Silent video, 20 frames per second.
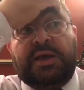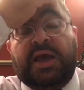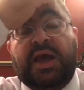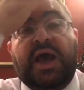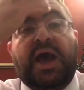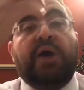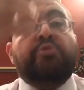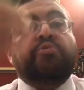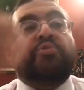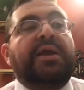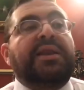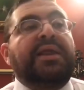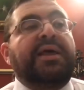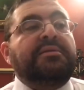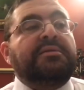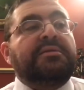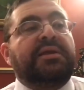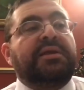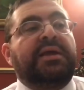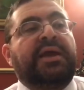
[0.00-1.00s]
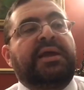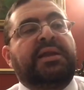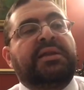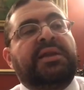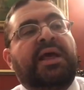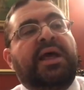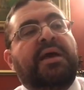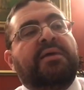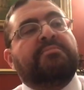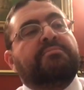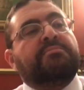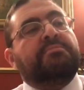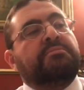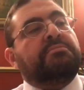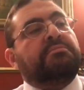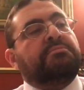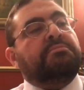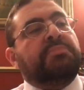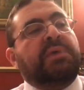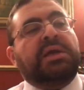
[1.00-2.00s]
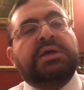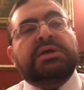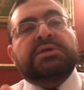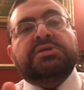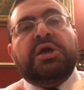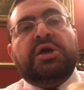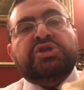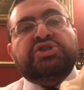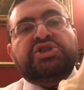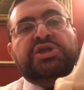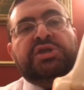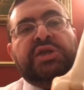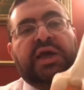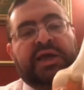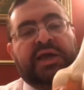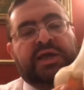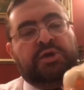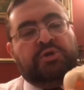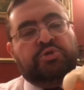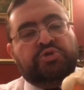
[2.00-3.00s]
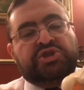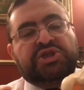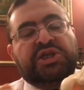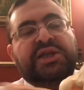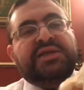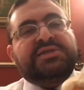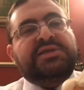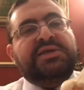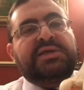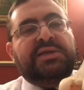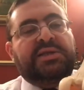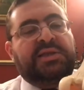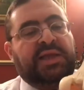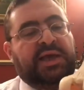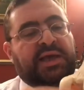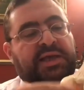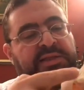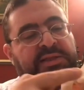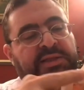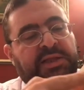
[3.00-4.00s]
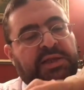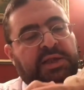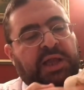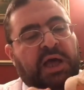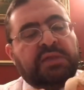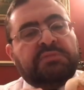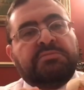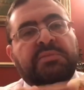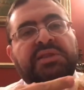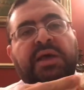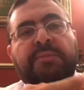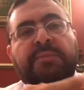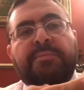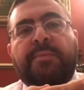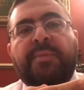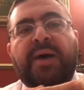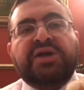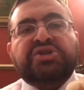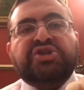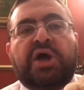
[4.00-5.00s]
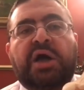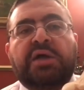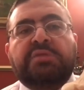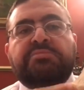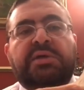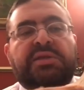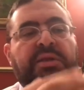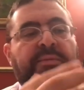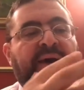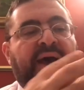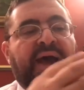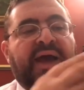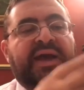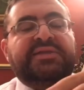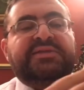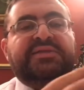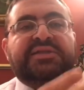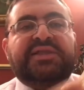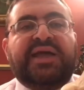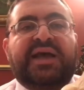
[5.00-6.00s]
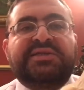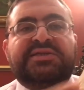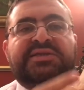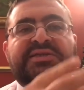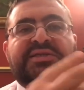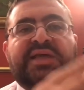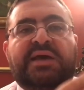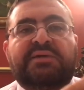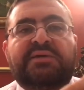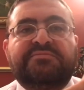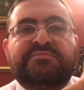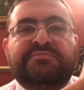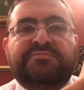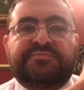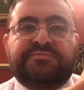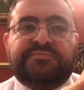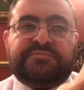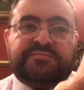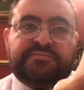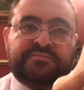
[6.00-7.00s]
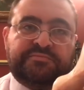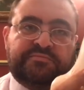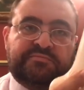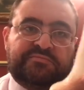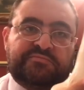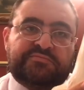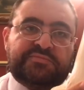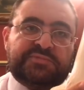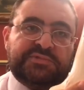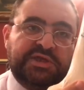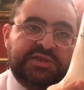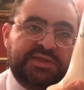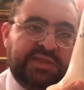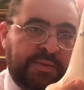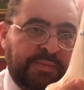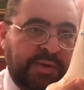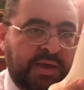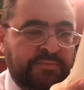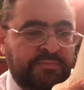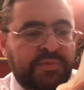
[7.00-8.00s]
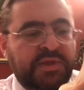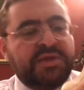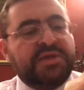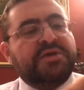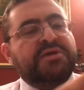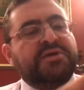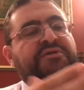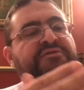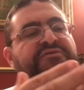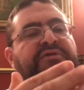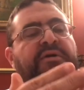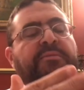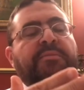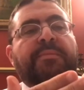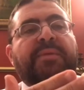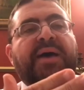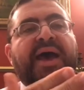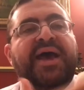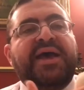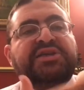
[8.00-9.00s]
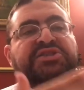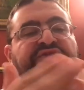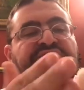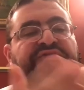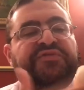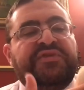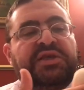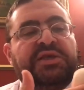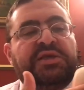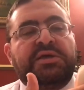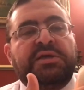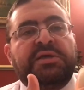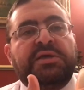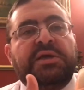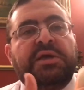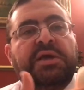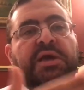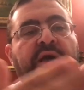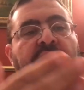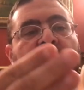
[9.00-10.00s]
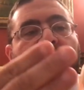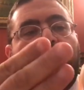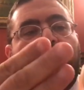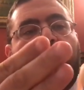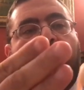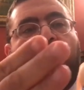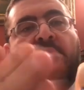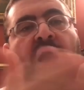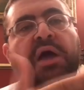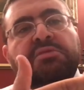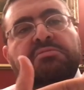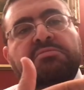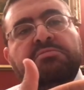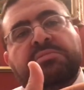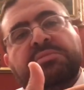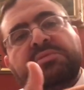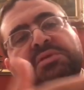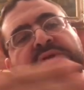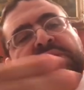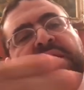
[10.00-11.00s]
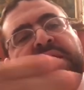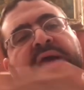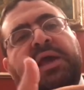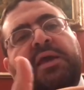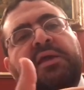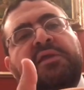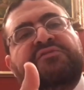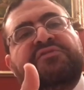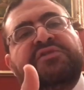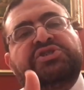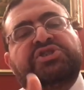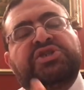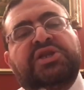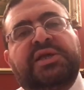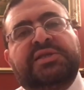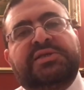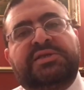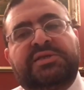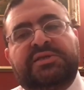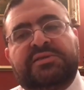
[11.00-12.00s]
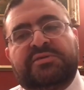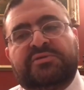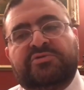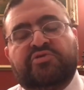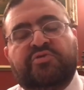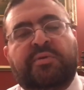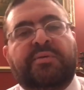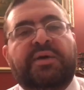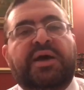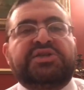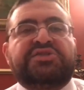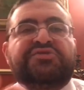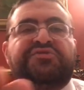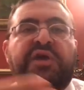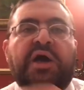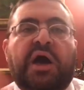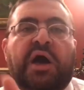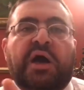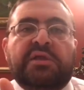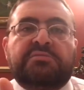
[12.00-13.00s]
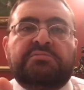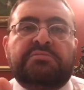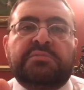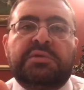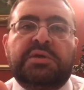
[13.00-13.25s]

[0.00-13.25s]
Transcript: اولا احنا ما نقدرش نحقن له جيلاتين لان العظم ده ما بقاش عظم ده بقى حته حديده تمام فما بقاش فيه عظم نحقن فيه الجيلاتين وما بقاش فيه عظم